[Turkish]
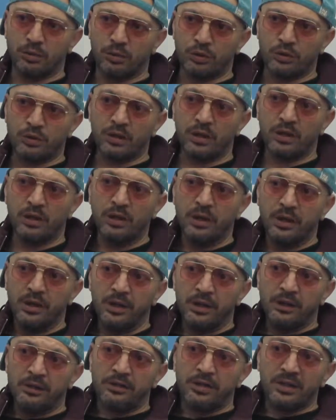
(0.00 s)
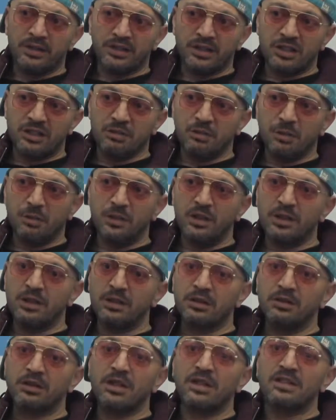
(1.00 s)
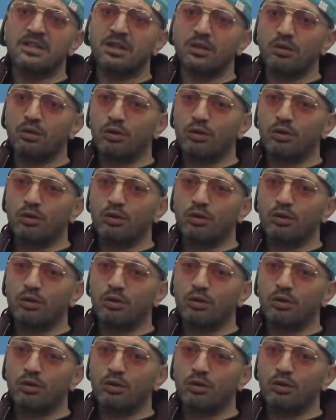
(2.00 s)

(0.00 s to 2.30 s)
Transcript: o yüzden. Vazgeçmemeyi, destek